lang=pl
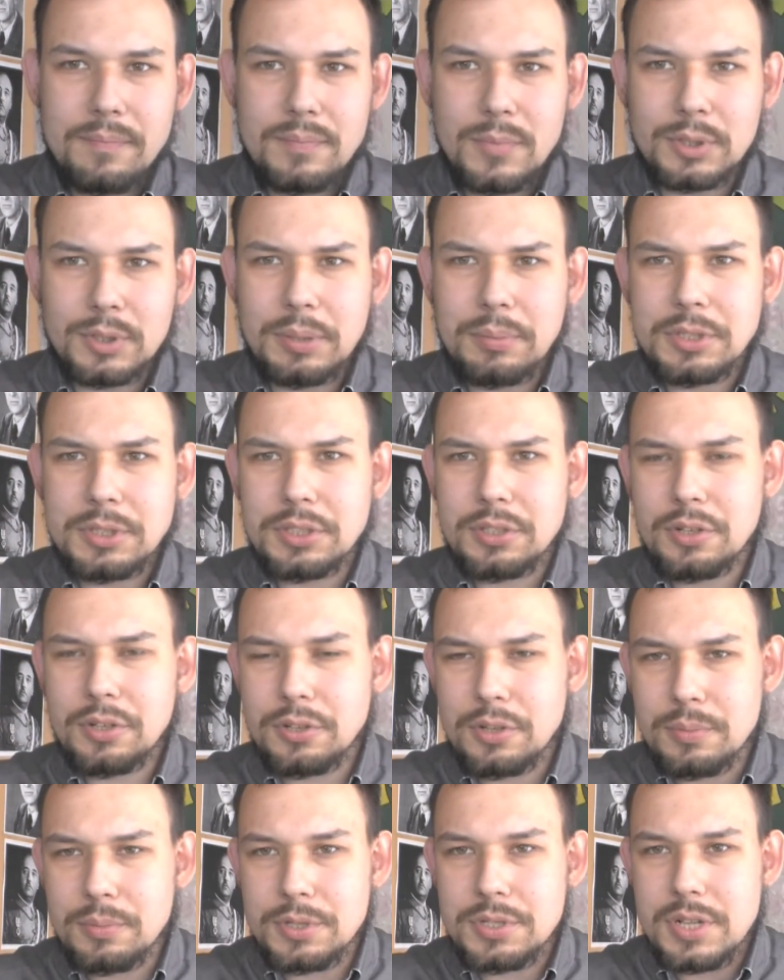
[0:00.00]
Możemy się
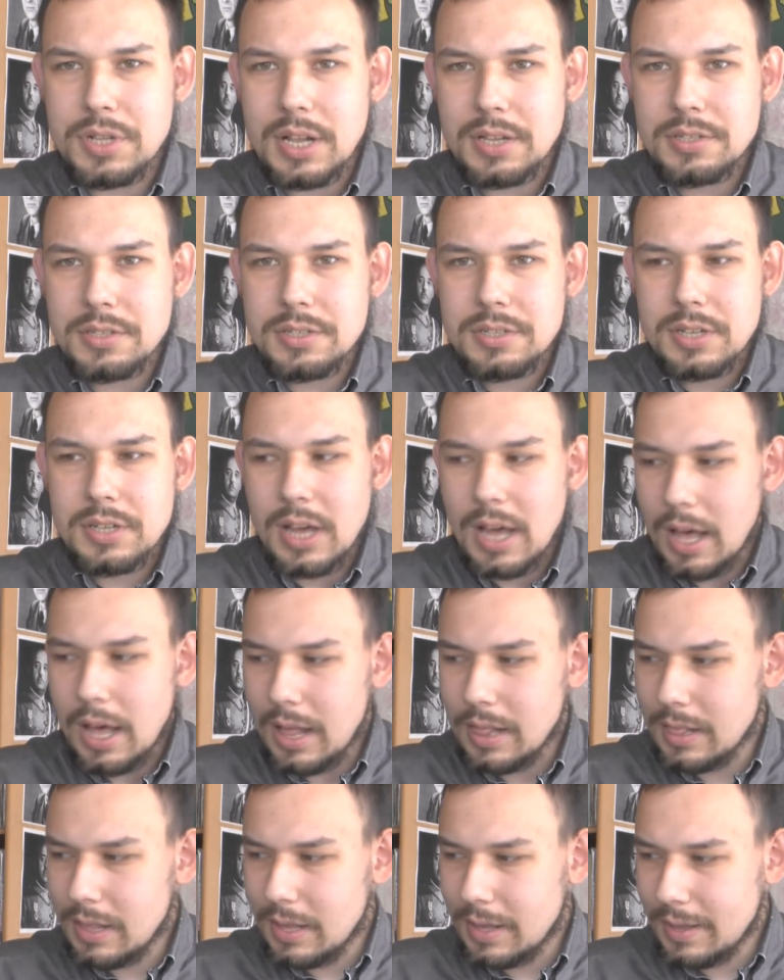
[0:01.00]
tylko domyślać.
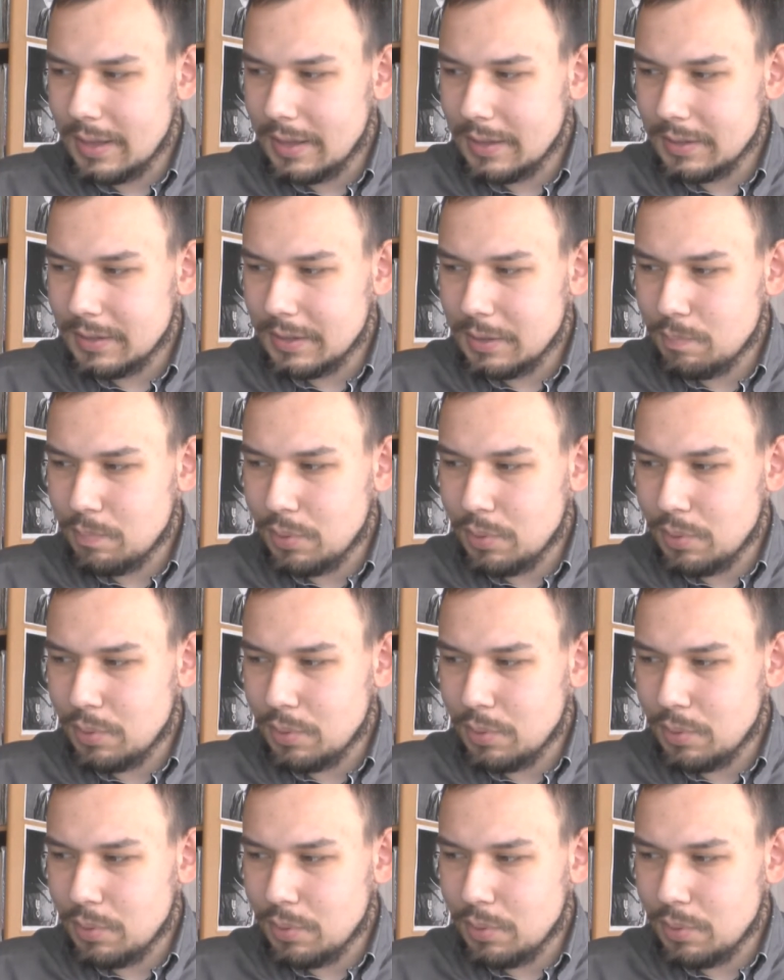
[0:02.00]
Ale y,